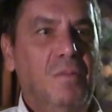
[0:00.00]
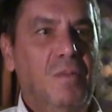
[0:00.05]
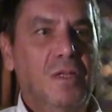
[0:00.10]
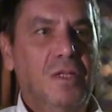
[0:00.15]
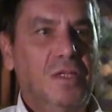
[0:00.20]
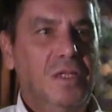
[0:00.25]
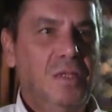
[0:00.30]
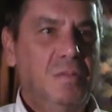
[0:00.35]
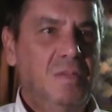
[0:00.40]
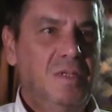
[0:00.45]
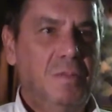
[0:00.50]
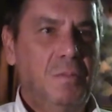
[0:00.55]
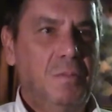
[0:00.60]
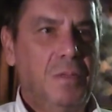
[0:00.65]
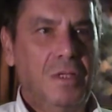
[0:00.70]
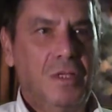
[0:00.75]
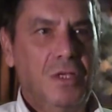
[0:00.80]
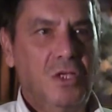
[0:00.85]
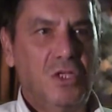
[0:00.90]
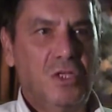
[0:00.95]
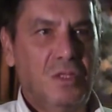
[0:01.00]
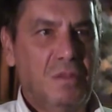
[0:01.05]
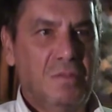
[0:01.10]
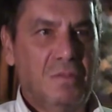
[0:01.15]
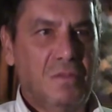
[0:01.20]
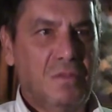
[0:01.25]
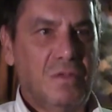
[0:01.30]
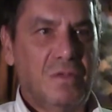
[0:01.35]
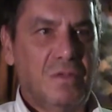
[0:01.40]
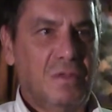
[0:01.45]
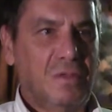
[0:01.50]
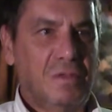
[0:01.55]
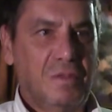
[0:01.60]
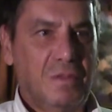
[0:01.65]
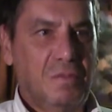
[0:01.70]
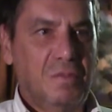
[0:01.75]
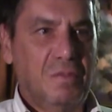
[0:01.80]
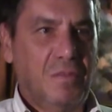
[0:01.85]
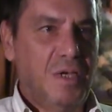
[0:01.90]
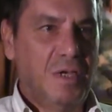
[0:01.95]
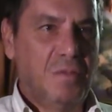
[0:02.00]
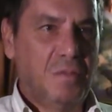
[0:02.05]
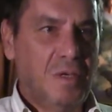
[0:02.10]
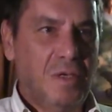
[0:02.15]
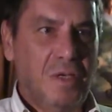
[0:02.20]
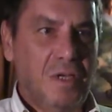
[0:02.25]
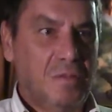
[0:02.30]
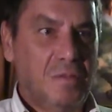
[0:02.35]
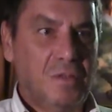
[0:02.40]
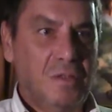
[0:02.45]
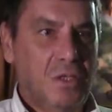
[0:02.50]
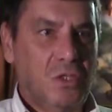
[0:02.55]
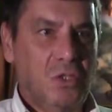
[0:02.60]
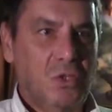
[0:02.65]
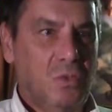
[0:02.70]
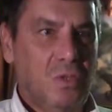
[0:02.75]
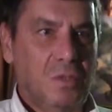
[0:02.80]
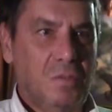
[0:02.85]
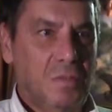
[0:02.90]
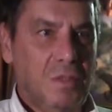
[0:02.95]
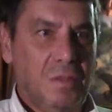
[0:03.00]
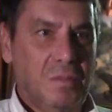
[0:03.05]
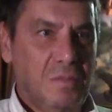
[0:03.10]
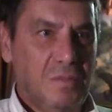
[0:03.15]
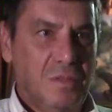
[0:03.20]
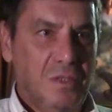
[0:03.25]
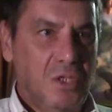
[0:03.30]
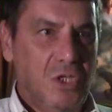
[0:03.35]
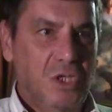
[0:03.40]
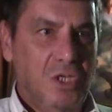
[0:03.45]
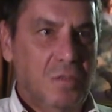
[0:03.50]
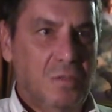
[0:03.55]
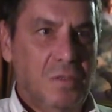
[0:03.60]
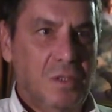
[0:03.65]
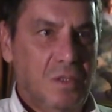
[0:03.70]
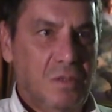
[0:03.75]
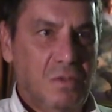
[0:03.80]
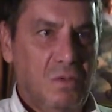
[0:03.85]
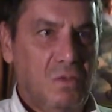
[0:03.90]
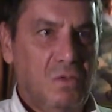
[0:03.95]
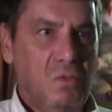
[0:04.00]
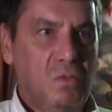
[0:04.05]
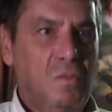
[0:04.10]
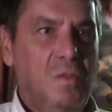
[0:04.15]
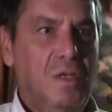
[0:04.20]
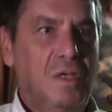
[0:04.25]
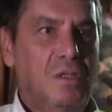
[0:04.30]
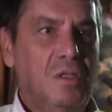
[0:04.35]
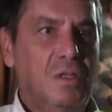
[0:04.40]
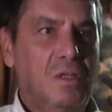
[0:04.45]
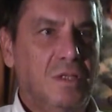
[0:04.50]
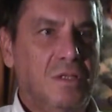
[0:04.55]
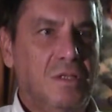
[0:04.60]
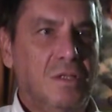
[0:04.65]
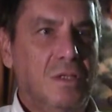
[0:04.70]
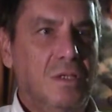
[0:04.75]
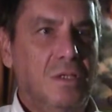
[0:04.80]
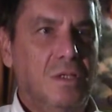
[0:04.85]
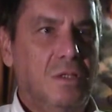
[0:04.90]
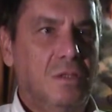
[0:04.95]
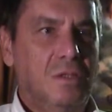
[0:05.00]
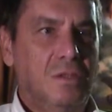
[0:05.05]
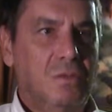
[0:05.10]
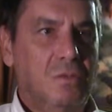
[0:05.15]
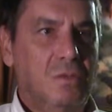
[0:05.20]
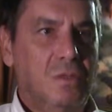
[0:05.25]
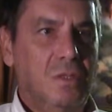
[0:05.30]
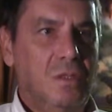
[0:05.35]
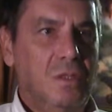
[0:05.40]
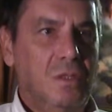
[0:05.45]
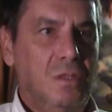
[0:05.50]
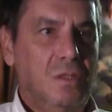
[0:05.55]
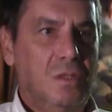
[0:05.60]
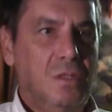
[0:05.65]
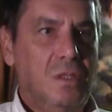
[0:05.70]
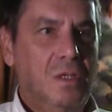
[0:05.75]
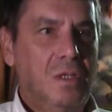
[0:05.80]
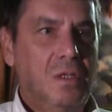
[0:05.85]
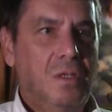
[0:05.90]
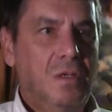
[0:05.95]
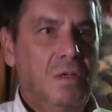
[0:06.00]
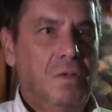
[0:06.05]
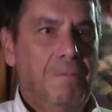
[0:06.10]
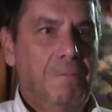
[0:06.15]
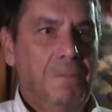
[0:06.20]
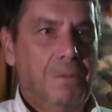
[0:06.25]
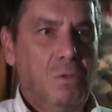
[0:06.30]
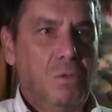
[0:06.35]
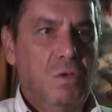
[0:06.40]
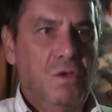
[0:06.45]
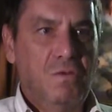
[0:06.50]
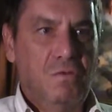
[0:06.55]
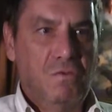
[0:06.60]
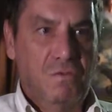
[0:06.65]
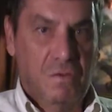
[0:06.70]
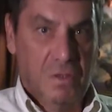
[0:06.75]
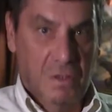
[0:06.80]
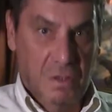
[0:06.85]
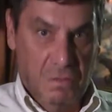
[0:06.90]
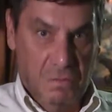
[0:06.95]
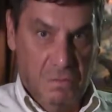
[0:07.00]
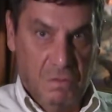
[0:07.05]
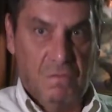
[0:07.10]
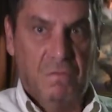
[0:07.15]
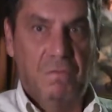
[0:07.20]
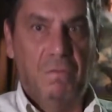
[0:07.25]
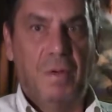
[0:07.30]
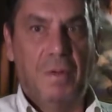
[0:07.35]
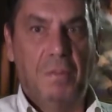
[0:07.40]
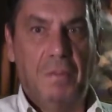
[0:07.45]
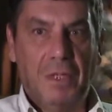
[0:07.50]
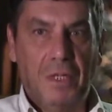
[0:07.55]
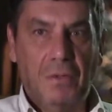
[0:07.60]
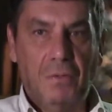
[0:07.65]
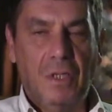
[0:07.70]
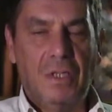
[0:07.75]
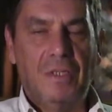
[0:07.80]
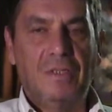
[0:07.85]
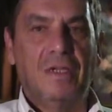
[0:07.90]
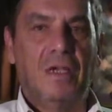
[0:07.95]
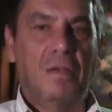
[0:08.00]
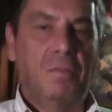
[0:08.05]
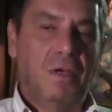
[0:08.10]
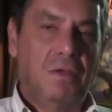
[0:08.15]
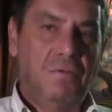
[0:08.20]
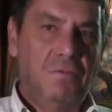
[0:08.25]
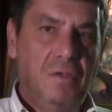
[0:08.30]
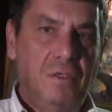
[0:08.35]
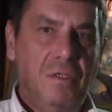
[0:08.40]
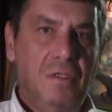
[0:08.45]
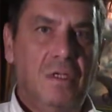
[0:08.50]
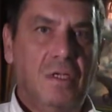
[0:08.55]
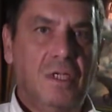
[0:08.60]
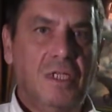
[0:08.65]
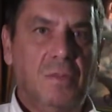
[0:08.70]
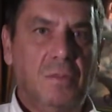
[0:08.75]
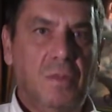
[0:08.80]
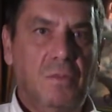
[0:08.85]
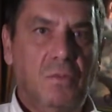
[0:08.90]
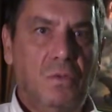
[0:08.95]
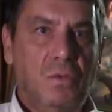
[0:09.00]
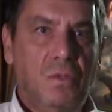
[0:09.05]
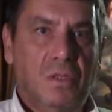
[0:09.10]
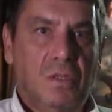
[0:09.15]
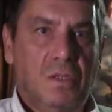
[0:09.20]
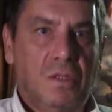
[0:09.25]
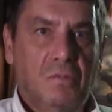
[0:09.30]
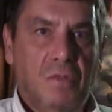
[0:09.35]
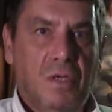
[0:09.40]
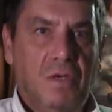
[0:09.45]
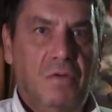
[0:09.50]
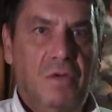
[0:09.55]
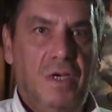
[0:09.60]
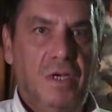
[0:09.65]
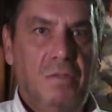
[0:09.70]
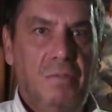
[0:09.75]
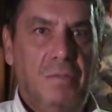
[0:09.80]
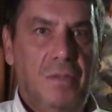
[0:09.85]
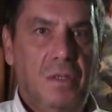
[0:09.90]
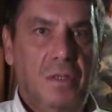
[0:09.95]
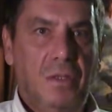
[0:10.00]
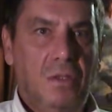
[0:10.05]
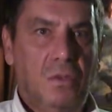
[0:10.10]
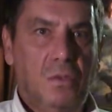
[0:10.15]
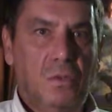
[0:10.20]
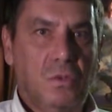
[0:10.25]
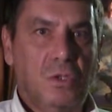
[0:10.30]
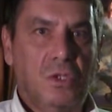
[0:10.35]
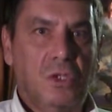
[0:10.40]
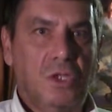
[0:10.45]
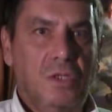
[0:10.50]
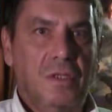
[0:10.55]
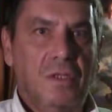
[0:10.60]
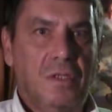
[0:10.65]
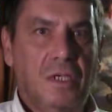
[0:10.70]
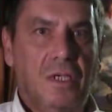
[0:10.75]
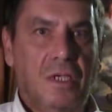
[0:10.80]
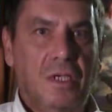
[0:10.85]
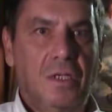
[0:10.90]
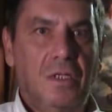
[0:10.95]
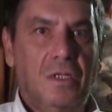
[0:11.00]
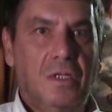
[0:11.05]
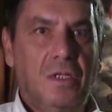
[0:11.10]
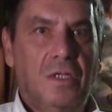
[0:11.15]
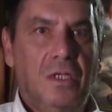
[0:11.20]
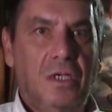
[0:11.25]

молодым, симпатичным э, там, парикмахером-стажером. Там, зачем? Да? Он умеет классно делать свое дело. Ну и в, вот, в преподавательской профессии, раз мы много там говорим про нее, тоже есть какие-то